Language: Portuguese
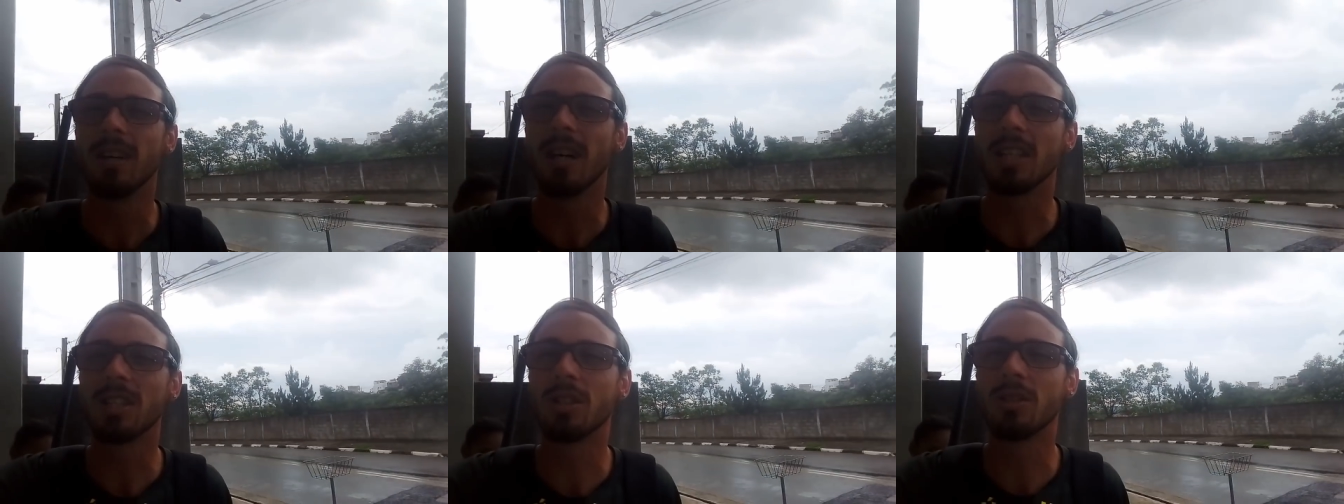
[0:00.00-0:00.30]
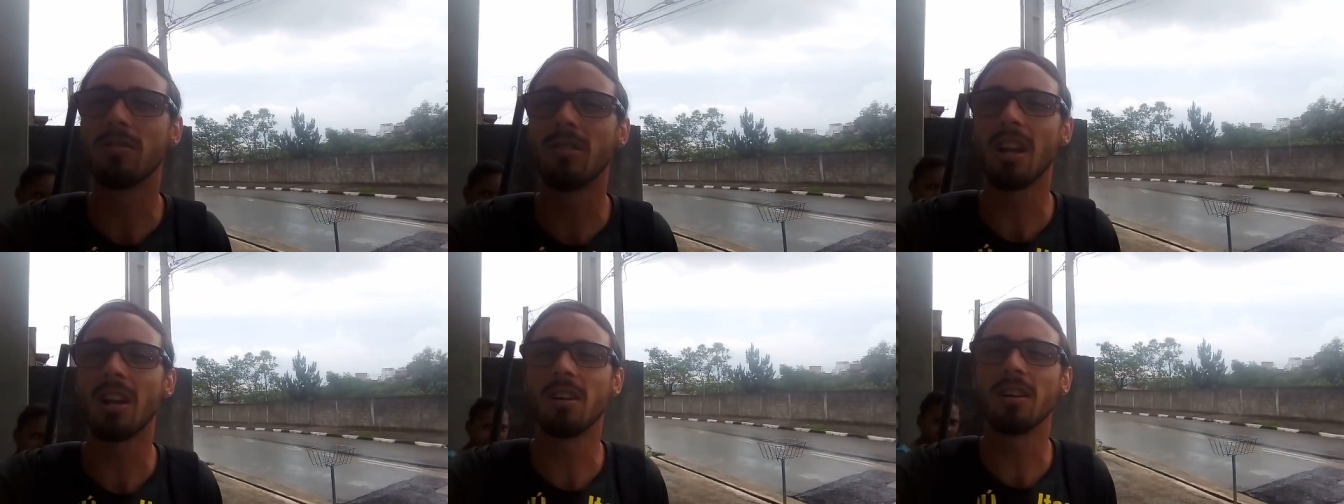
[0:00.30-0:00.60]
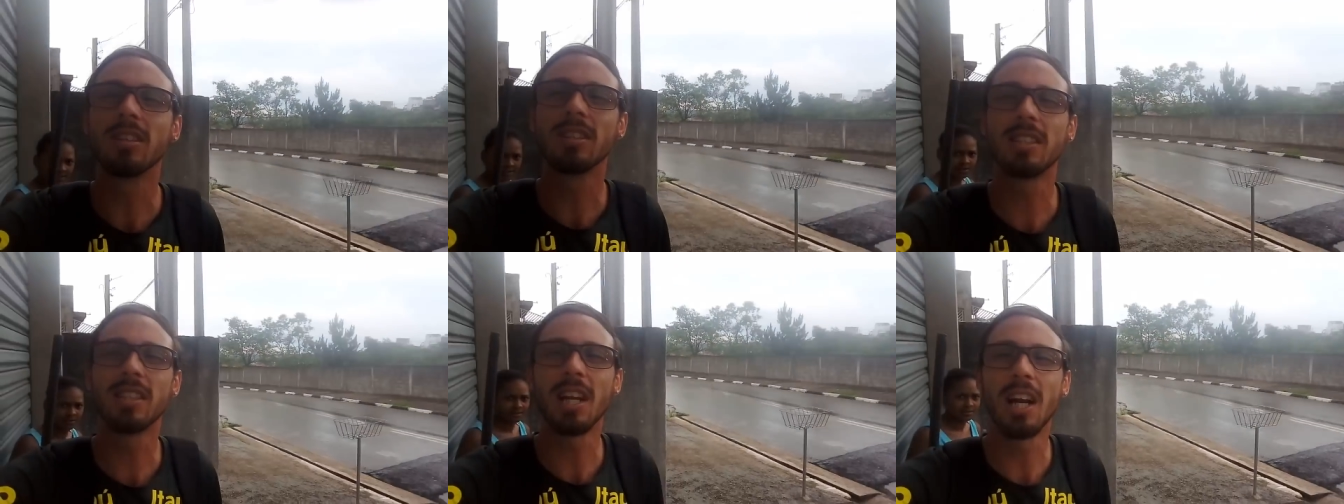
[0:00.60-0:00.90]
A chuva
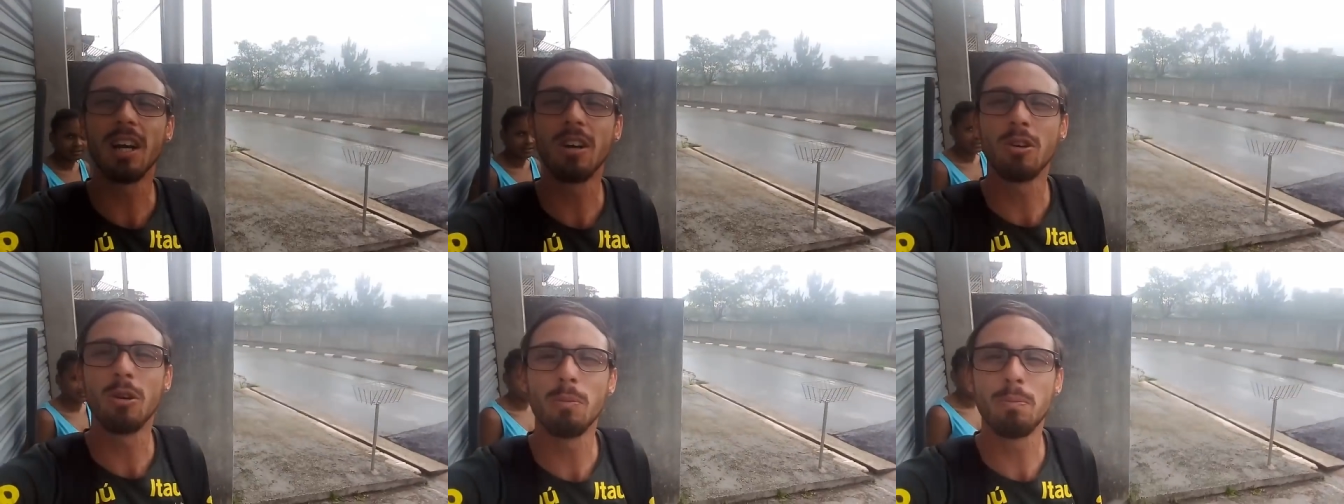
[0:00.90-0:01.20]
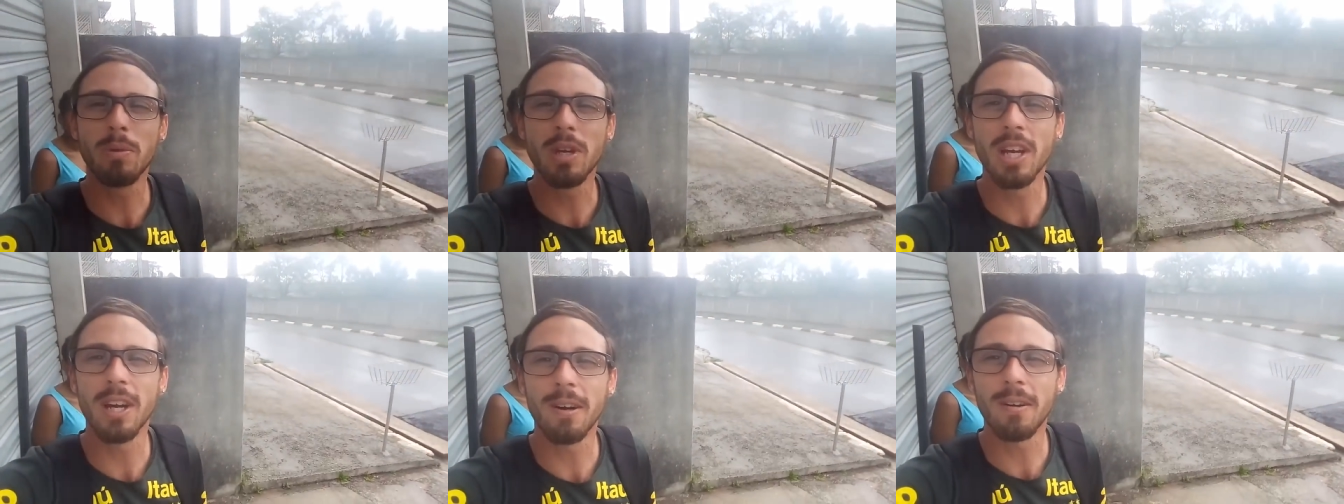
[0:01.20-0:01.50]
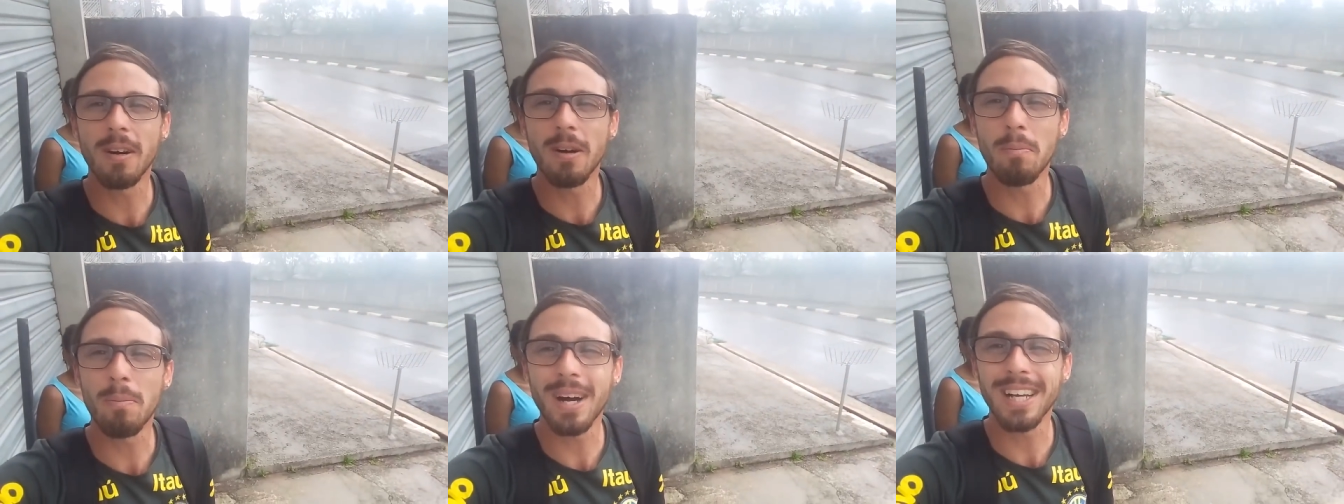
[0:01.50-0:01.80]
logo estragou o
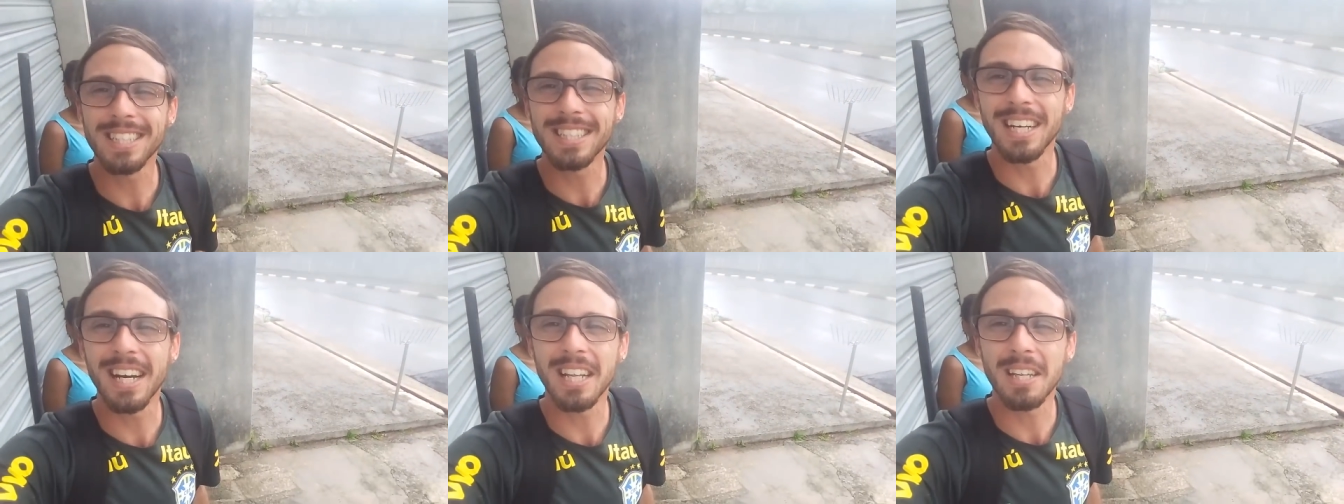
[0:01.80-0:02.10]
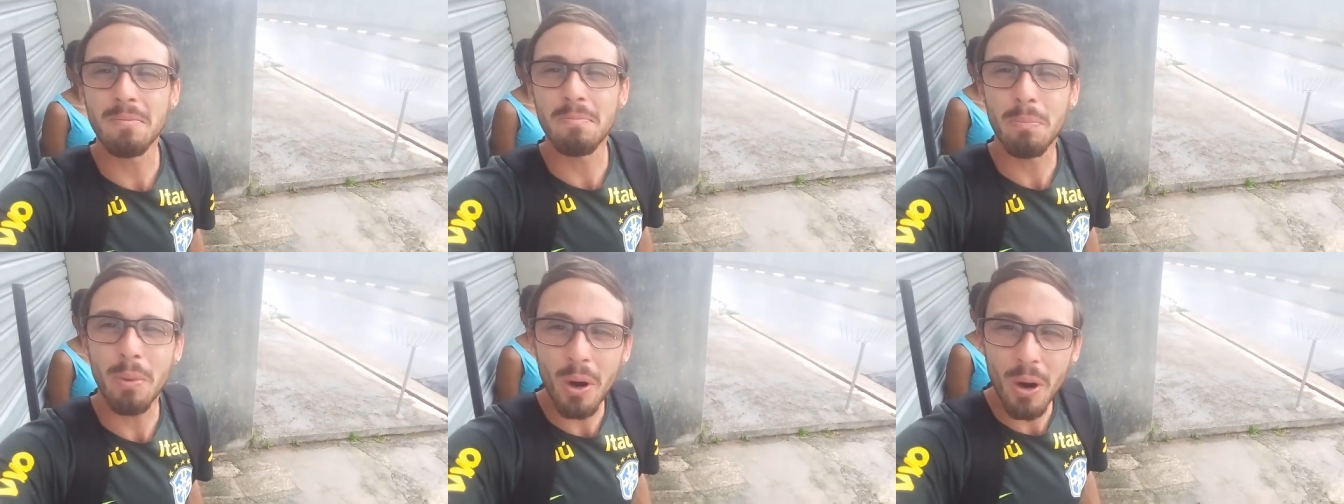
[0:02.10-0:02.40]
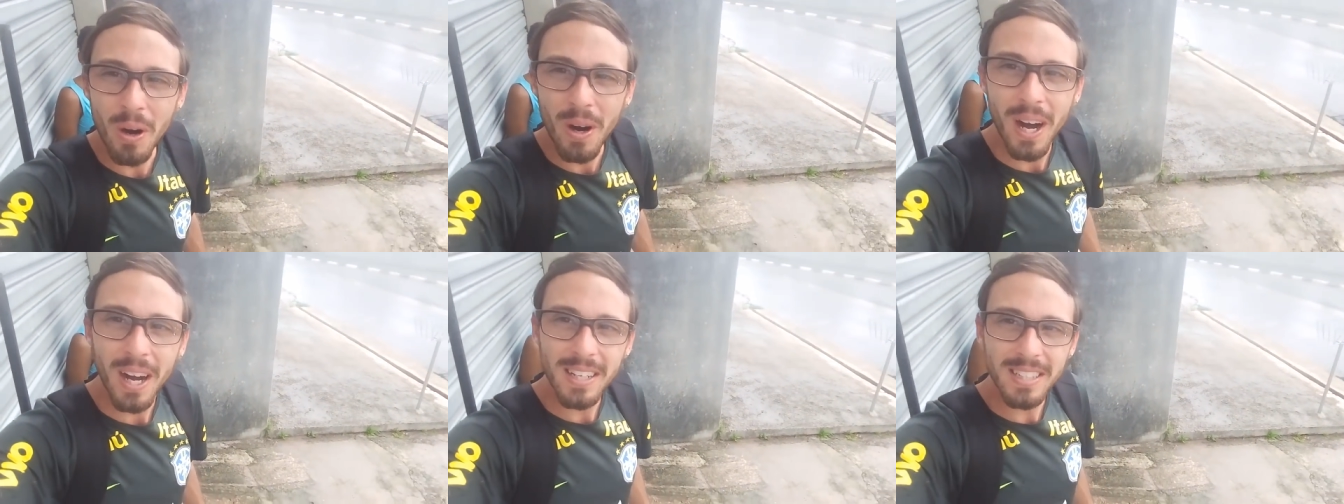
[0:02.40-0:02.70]
peão, rapaziada.
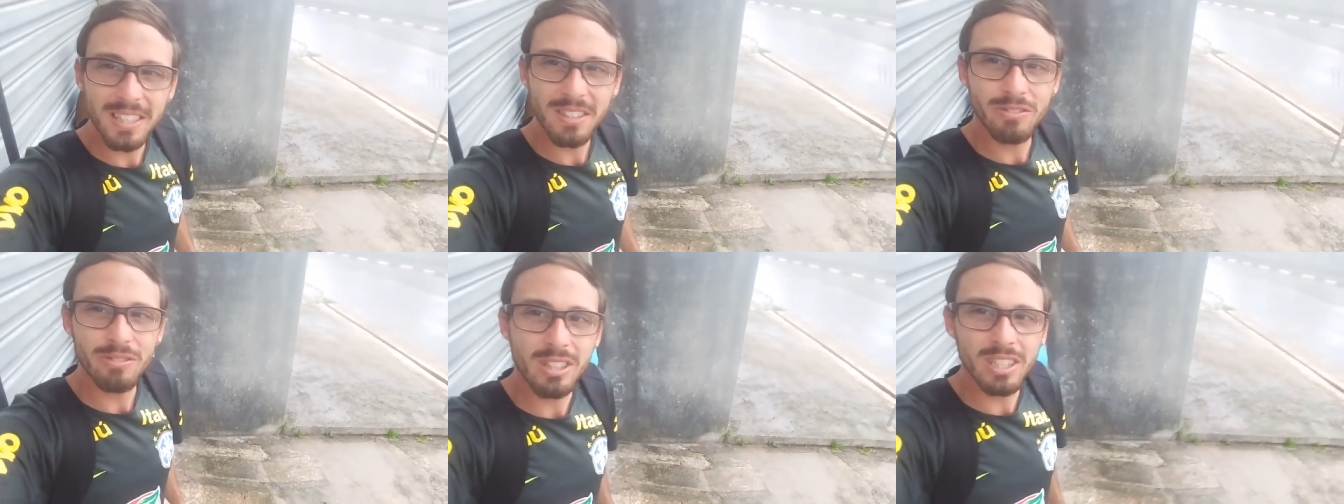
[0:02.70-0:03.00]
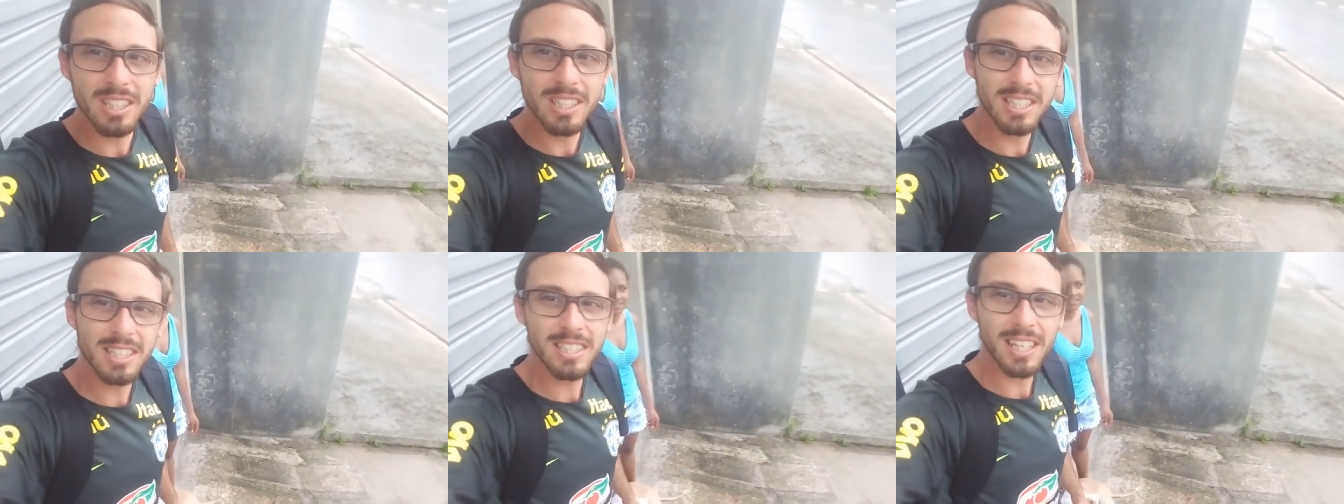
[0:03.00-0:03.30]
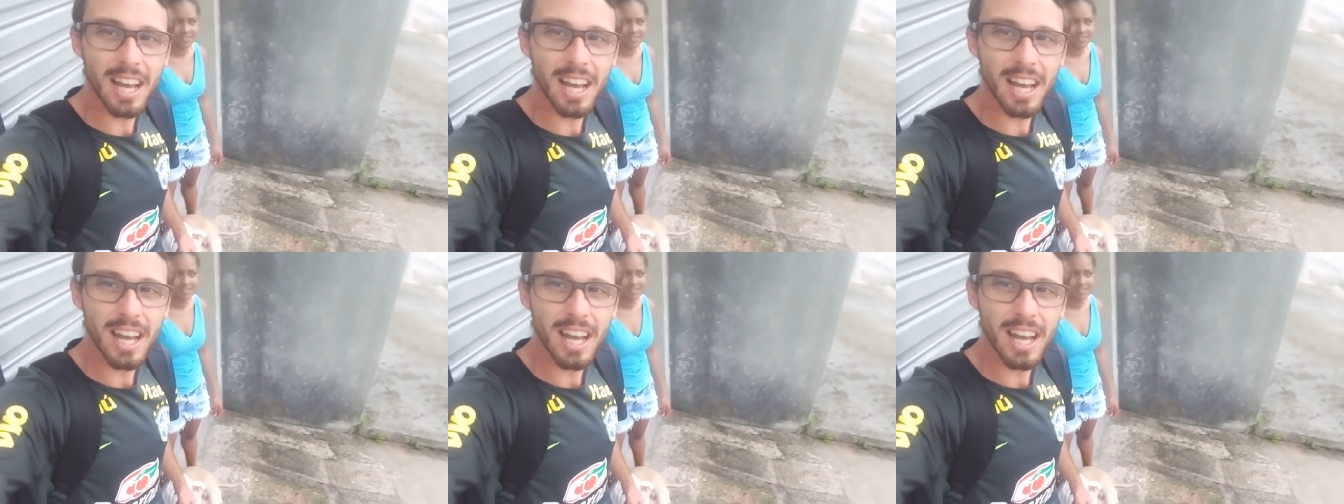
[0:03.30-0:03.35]
Porra, difícil de